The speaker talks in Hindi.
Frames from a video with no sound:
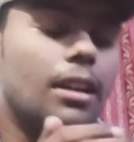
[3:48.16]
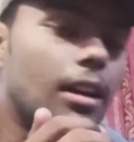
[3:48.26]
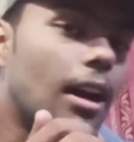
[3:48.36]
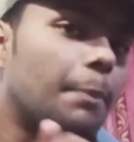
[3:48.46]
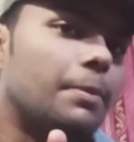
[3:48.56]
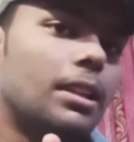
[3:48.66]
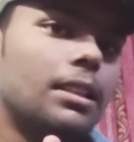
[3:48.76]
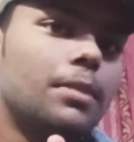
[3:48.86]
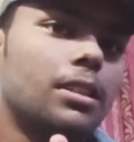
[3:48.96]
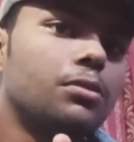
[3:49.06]
अपना
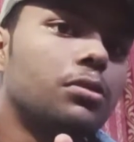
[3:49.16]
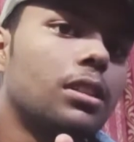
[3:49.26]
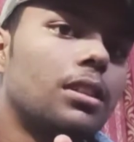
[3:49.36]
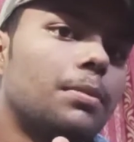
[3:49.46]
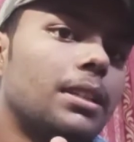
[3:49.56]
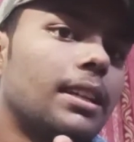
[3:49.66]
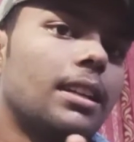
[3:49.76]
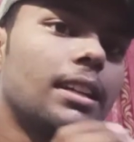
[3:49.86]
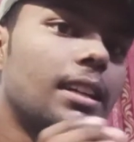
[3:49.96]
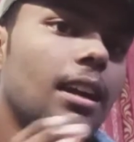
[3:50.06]
दिमाग यूज करना पड़ेगा
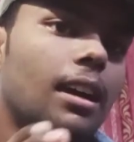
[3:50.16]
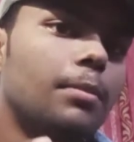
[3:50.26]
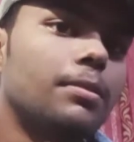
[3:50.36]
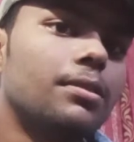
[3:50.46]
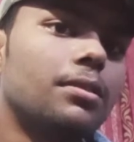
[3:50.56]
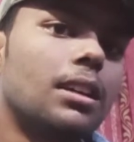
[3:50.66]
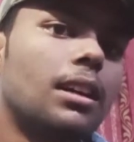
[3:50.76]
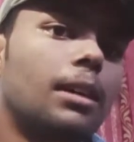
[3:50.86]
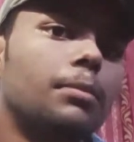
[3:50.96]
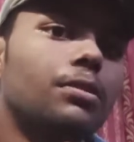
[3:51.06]
ना कि हम लोगों का
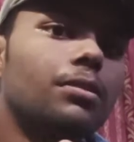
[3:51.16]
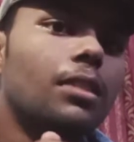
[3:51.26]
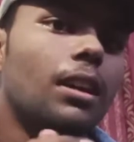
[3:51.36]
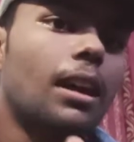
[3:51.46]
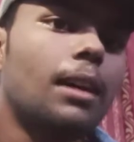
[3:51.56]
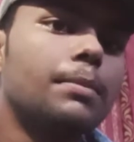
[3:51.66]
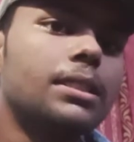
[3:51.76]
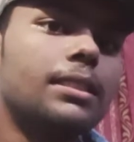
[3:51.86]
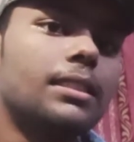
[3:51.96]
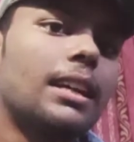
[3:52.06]
हम लोगों का काम
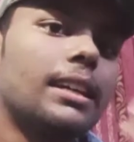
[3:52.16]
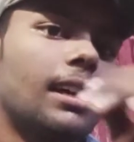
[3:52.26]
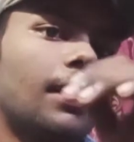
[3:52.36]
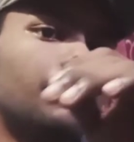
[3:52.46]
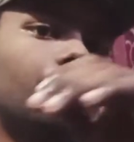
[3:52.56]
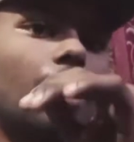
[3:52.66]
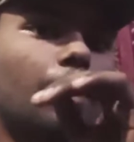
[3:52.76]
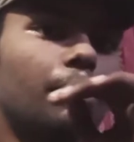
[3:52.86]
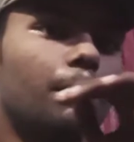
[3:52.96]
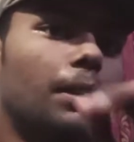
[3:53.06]
बस इतना है कि हम लोग
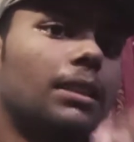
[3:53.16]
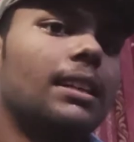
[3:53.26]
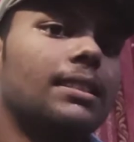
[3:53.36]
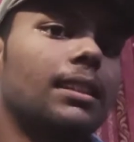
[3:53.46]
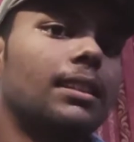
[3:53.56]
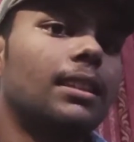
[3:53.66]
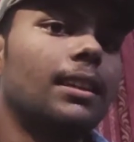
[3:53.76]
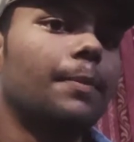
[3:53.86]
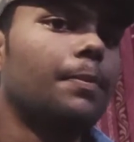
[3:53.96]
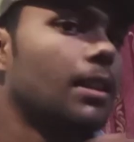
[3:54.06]
आपको बता सकते
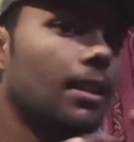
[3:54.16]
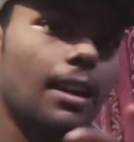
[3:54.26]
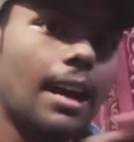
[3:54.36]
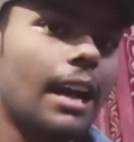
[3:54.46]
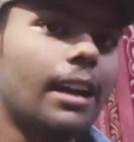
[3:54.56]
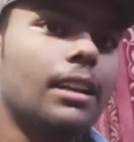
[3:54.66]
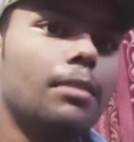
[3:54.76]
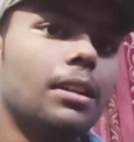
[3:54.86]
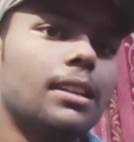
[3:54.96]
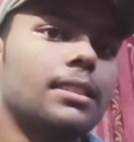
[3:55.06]
हैं हैकर नहीं
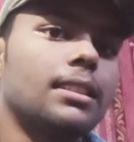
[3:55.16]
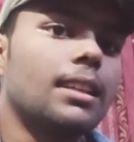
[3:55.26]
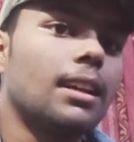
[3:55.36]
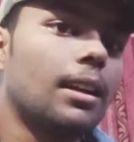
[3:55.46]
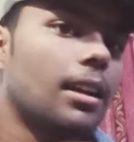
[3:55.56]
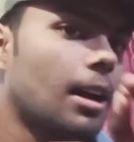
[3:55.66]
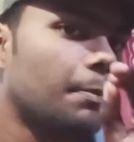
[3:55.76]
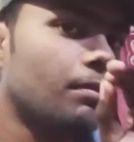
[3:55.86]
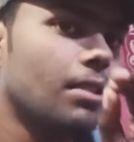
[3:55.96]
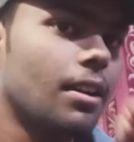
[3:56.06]
बना सकते
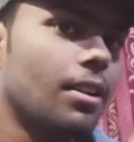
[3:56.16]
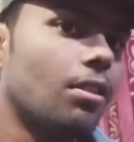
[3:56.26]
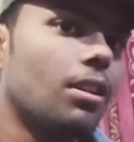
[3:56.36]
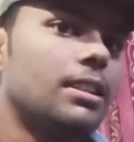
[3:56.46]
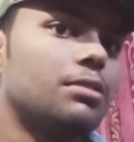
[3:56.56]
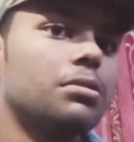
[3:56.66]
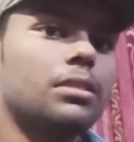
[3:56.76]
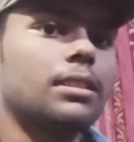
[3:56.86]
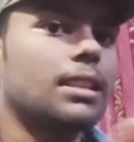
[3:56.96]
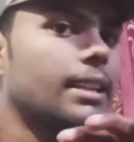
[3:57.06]
आपको नॉलेज हो
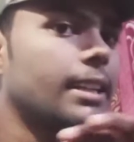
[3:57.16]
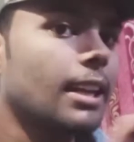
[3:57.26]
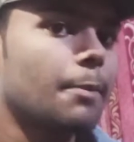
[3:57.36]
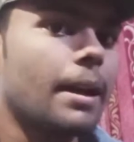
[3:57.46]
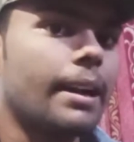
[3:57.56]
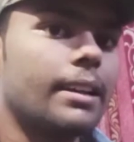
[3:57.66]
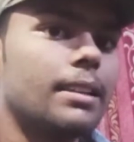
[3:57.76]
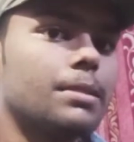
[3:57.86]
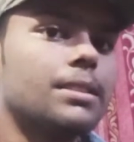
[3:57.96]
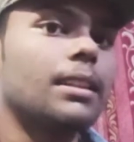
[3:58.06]
सकता है लेकिन आप हैकर
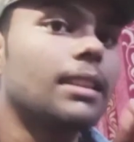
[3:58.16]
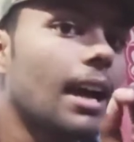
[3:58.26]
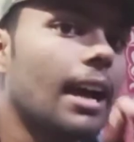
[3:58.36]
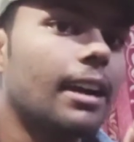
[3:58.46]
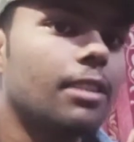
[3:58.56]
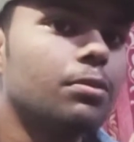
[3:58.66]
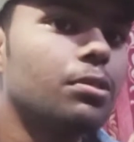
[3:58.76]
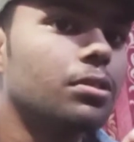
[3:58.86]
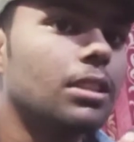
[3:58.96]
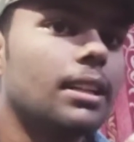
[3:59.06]
नहीं बन सकते हैकर वो
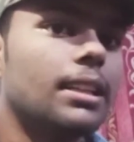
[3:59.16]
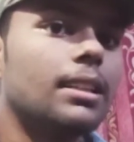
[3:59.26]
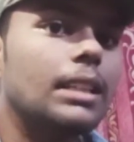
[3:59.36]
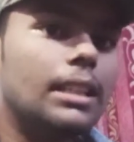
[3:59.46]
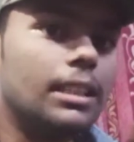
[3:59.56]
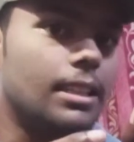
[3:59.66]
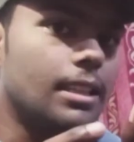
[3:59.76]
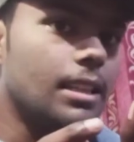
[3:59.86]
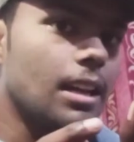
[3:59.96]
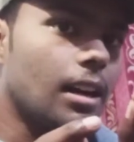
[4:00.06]
होता है ना
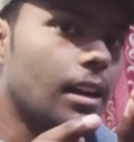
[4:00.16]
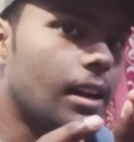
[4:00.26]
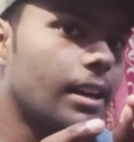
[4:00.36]
कि हर